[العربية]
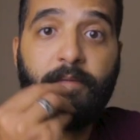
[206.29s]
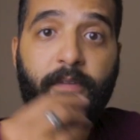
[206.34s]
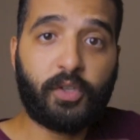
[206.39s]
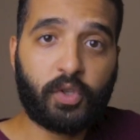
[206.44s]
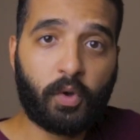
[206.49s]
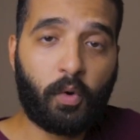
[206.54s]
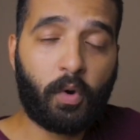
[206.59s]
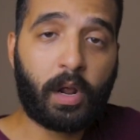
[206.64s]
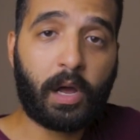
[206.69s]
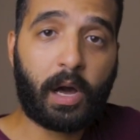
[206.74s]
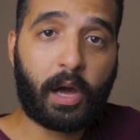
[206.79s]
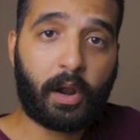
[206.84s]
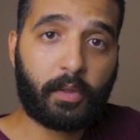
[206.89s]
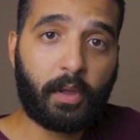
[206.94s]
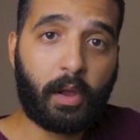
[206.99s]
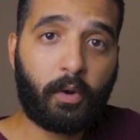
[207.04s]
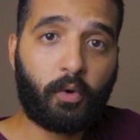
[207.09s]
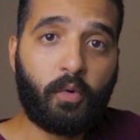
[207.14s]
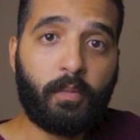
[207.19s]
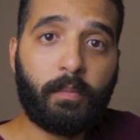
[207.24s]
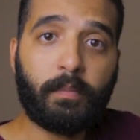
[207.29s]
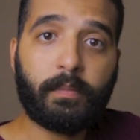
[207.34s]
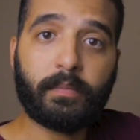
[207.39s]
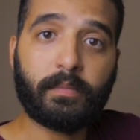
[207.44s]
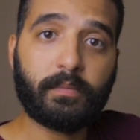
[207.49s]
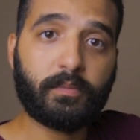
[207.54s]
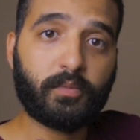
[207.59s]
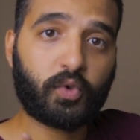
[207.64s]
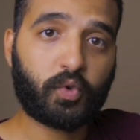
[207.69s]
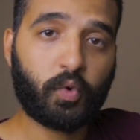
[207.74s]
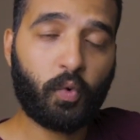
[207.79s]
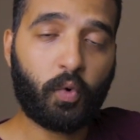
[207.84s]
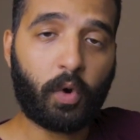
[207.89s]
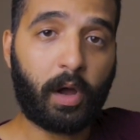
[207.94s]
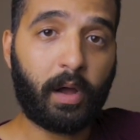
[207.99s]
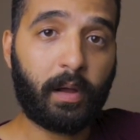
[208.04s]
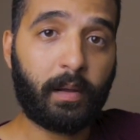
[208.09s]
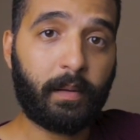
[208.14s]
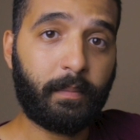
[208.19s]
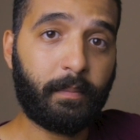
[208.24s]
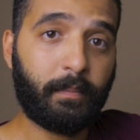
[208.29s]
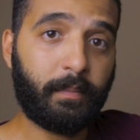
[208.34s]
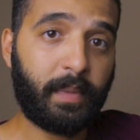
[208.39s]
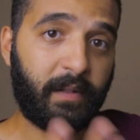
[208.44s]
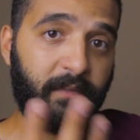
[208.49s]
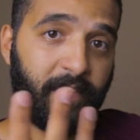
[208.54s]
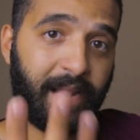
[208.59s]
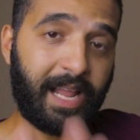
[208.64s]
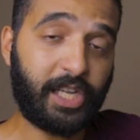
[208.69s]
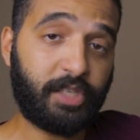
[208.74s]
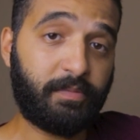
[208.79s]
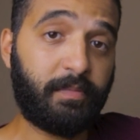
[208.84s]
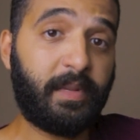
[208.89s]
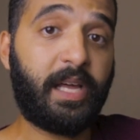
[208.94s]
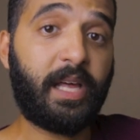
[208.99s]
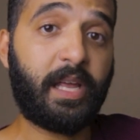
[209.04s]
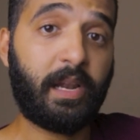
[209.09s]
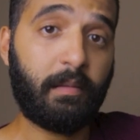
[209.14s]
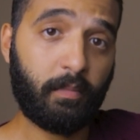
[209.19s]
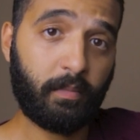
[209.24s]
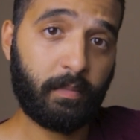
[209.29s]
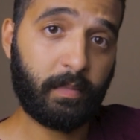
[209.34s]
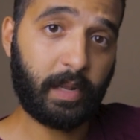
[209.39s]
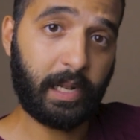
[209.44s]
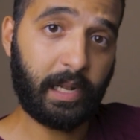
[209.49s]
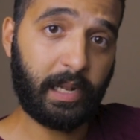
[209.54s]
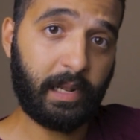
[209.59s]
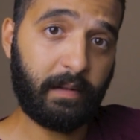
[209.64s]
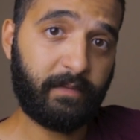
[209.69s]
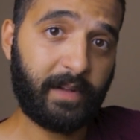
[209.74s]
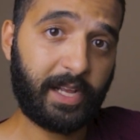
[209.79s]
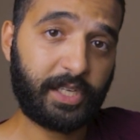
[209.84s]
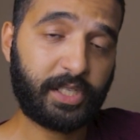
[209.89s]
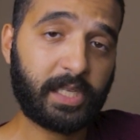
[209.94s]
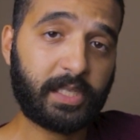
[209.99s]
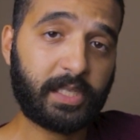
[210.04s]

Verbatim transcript: في صور هعرضها لكم صوره بالفلاش من غير الفلاش